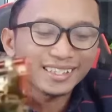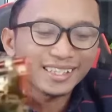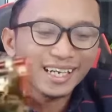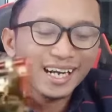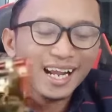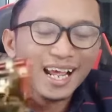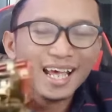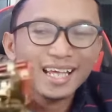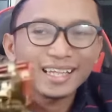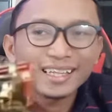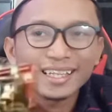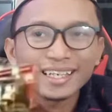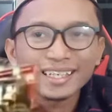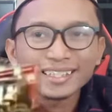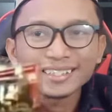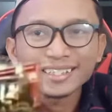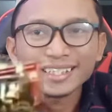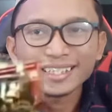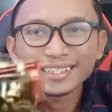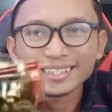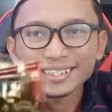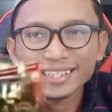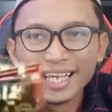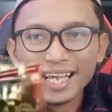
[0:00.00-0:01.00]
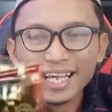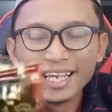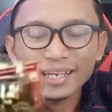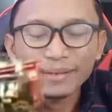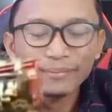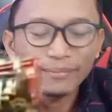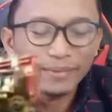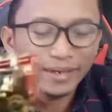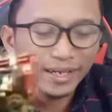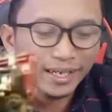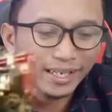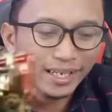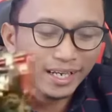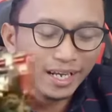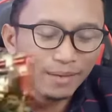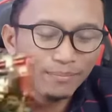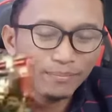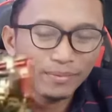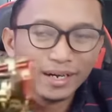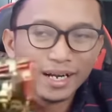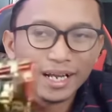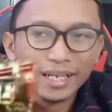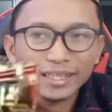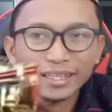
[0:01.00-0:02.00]
setelah azan selesai
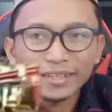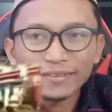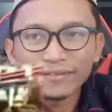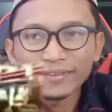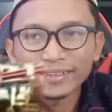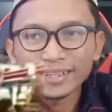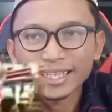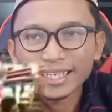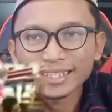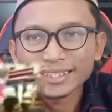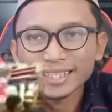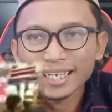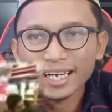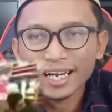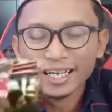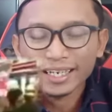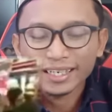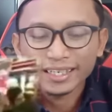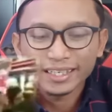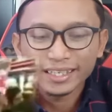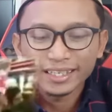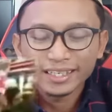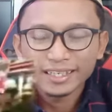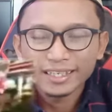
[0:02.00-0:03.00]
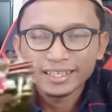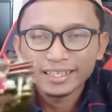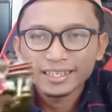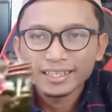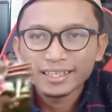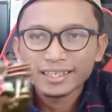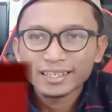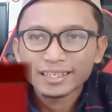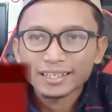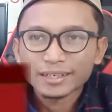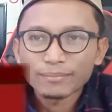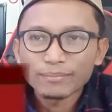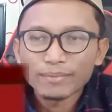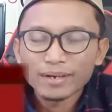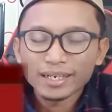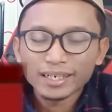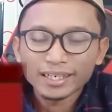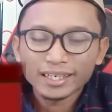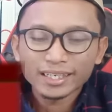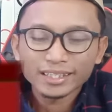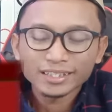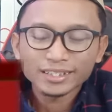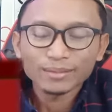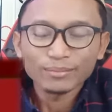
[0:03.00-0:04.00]
mereka beraktivitas lagi
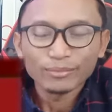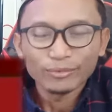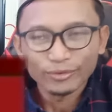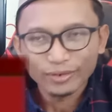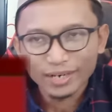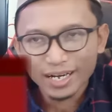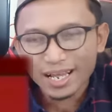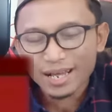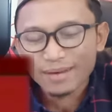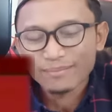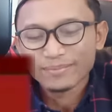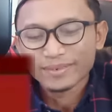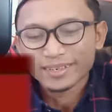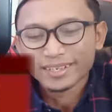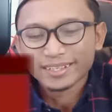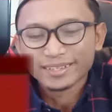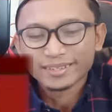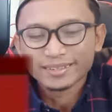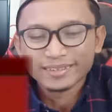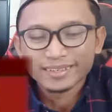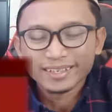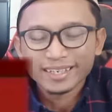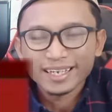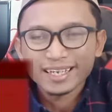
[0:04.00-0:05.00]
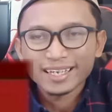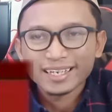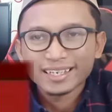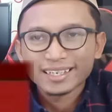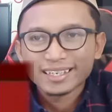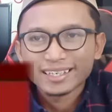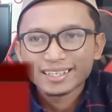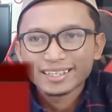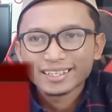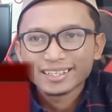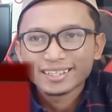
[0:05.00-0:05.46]
kembali ke semula begitu ya